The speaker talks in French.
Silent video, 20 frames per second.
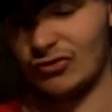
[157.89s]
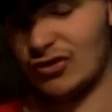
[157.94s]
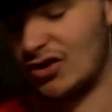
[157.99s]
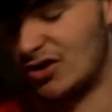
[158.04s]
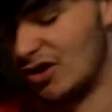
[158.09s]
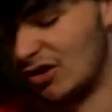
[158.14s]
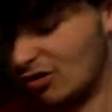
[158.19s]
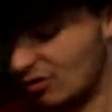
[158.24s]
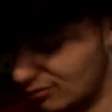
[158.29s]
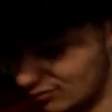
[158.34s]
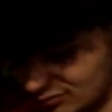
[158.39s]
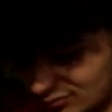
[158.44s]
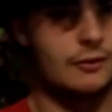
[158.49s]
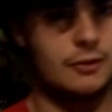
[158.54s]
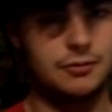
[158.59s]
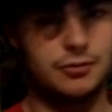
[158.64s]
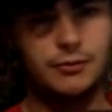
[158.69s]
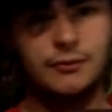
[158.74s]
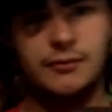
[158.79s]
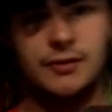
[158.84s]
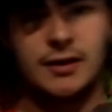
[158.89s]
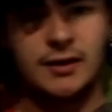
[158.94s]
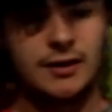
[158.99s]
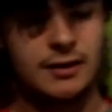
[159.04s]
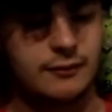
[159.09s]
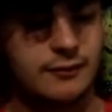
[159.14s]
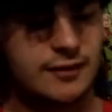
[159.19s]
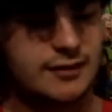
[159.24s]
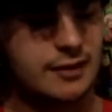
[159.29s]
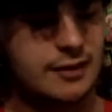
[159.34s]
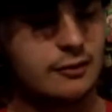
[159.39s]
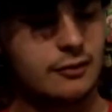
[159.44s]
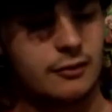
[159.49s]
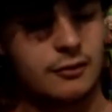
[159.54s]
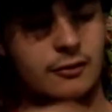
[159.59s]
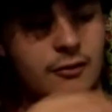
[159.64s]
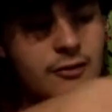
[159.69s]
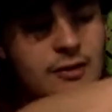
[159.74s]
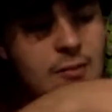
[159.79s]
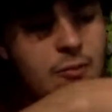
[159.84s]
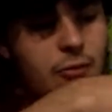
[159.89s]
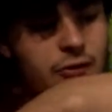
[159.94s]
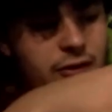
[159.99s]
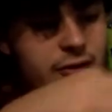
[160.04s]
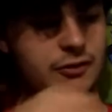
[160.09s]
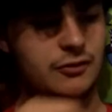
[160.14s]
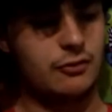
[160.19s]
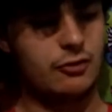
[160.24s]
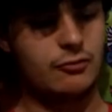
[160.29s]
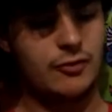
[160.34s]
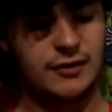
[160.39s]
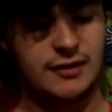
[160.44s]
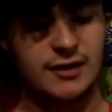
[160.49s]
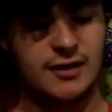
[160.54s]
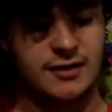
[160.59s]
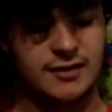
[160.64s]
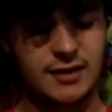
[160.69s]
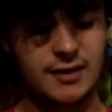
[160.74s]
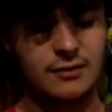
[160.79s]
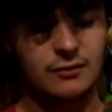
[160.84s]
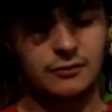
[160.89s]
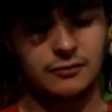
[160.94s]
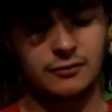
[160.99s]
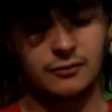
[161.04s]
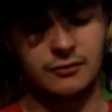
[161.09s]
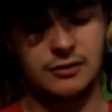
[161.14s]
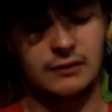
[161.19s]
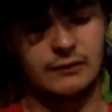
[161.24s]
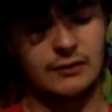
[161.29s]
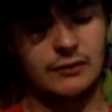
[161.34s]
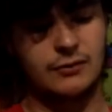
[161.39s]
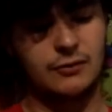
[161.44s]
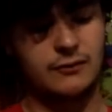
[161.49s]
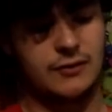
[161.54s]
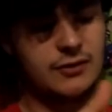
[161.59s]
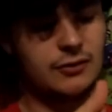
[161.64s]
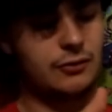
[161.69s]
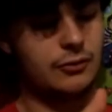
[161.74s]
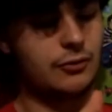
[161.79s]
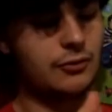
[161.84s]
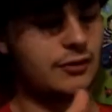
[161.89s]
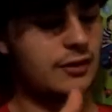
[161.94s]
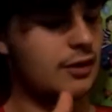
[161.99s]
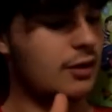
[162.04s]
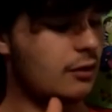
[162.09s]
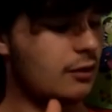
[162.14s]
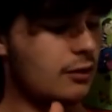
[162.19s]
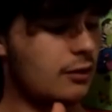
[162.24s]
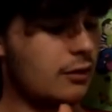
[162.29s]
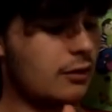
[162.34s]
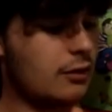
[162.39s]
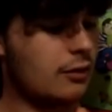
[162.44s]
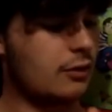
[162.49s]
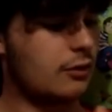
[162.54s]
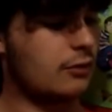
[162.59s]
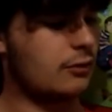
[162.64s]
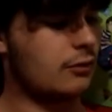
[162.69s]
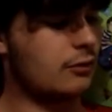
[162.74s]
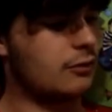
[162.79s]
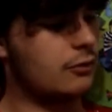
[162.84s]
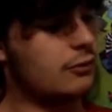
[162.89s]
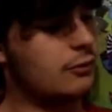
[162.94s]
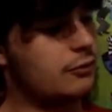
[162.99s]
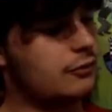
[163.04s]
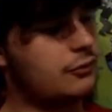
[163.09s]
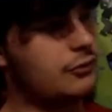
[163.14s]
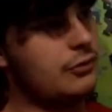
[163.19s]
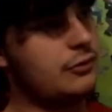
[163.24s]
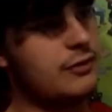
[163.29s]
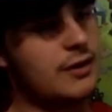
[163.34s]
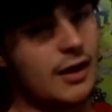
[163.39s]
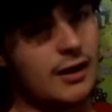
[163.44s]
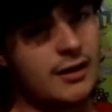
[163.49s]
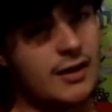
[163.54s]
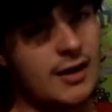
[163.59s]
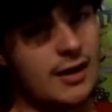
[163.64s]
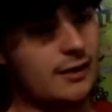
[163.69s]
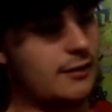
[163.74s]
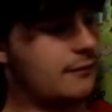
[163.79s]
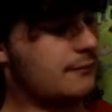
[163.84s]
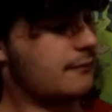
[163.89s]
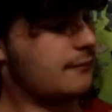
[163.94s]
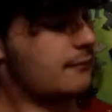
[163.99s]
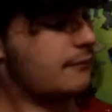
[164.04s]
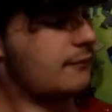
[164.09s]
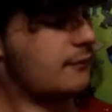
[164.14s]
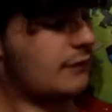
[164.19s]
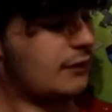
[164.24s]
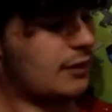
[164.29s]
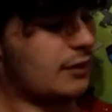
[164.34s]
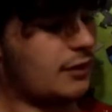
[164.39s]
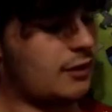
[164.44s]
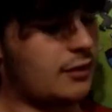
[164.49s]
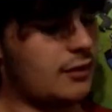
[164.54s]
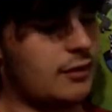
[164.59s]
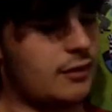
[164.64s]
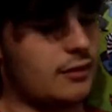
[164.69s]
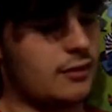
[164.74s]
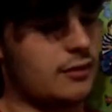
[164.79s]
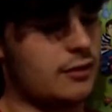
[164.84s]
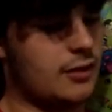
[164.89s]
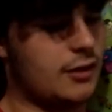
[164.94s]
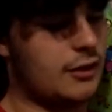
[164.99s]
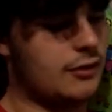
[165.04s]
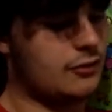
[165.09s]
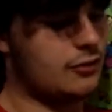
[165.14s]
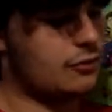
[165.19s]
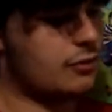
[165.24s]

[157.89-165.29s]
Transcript: Facile. Ensuite, vous allez dévisser la protection en métal ici. Donc, vous avez deux vis sur le côté, euh, deux derrière et